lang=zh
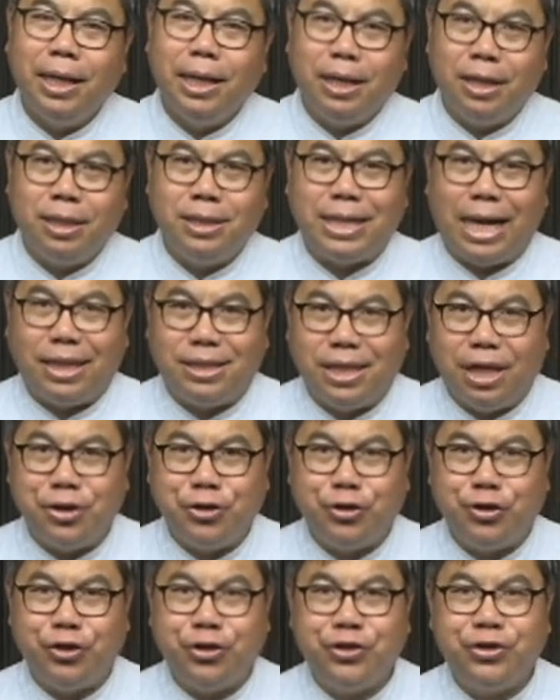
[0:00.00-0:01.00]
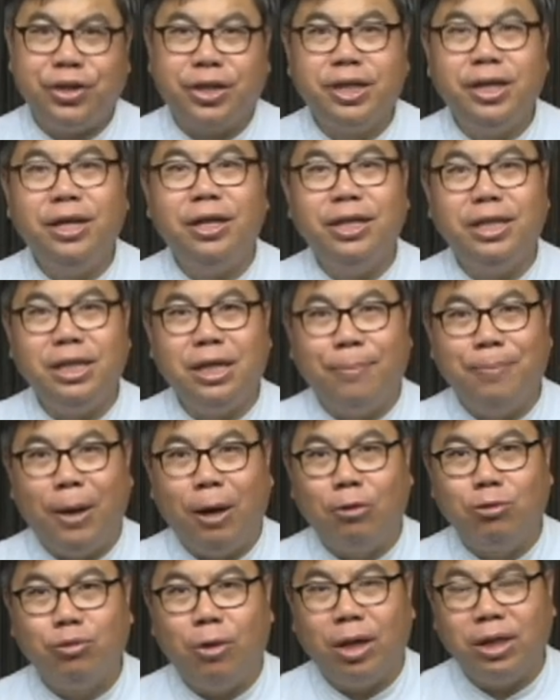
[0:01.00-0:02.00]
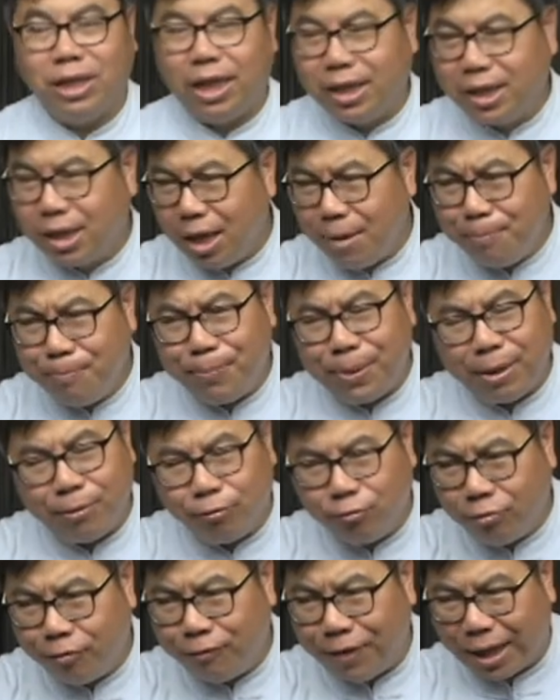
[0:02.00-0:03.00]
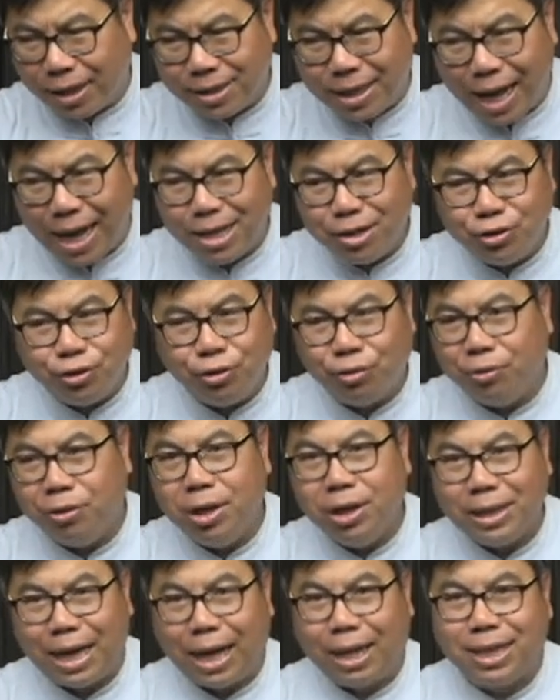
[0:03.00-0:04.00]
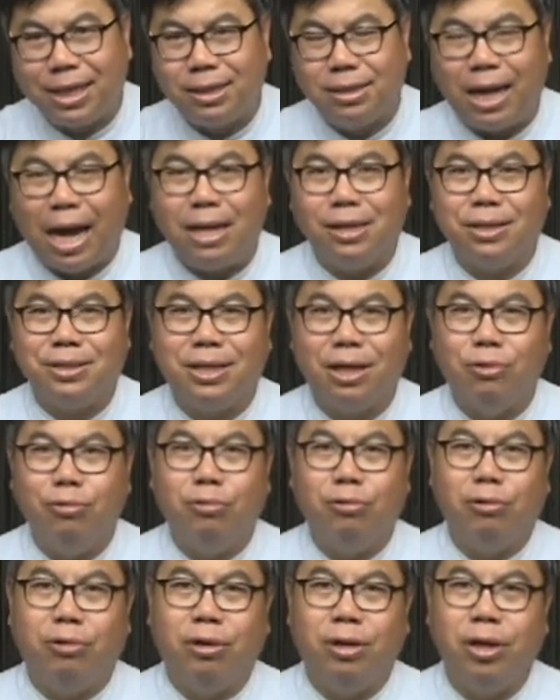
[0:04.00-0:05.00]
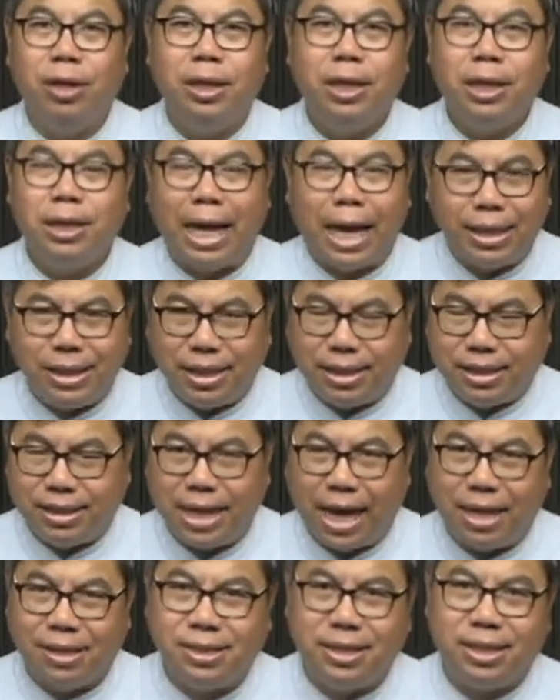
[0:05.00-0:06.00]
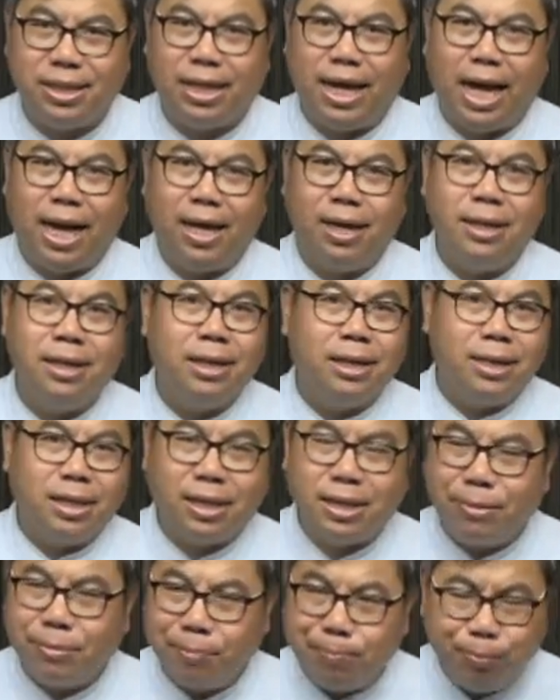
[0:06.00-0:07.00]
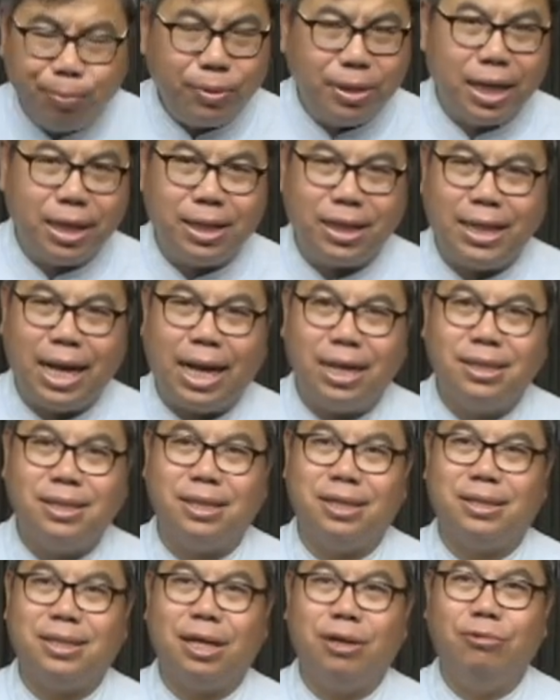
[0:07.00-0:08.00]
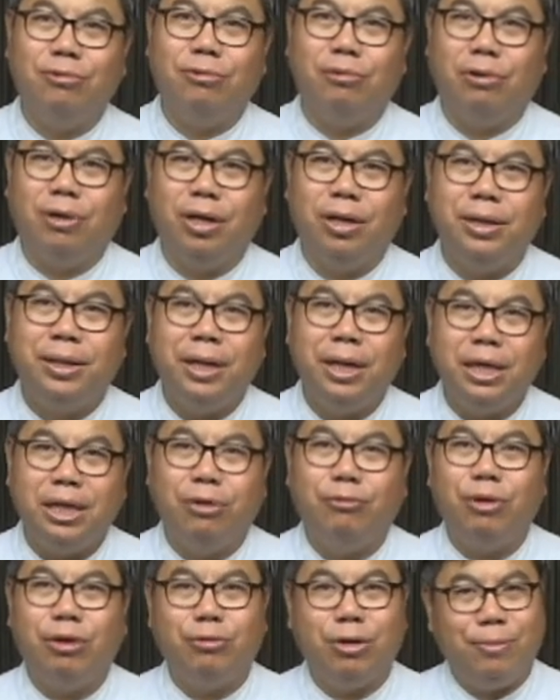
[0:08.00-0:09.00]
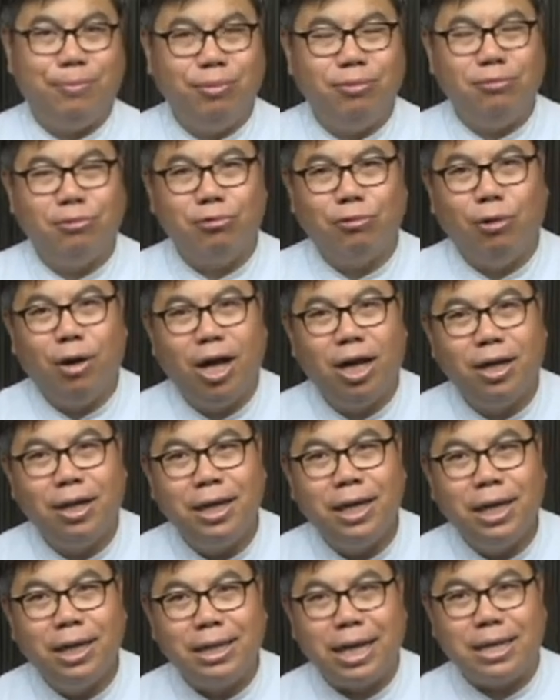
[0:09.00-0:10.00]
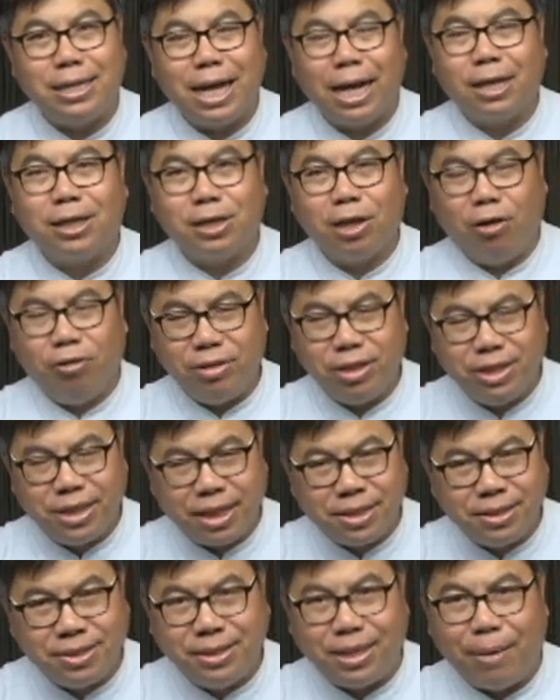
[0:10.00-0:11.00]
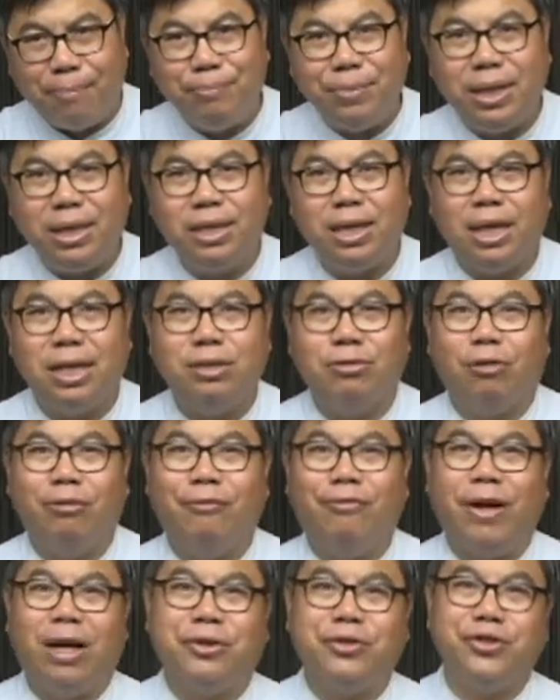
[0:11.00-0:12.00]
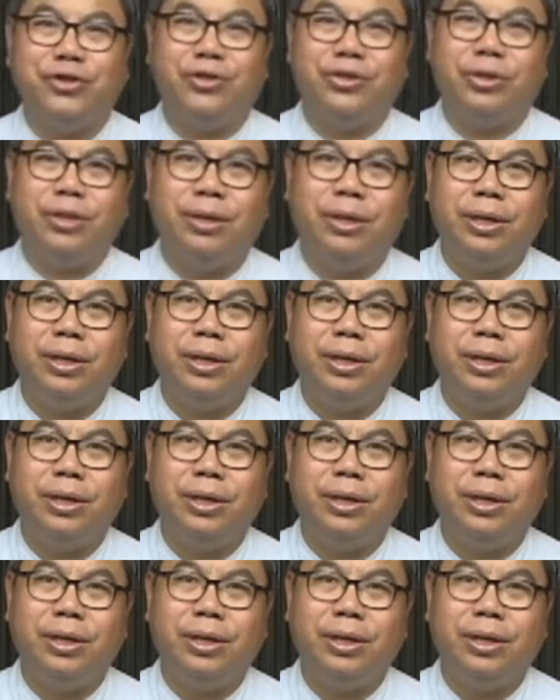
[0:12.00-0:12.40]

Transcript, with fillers: 而假先知是刻意的包装，你根本无法探究他他的生活，他隐藏起来，你不能跟他一起生活，因为会曝光。但是他搞一些神秘的一种方式，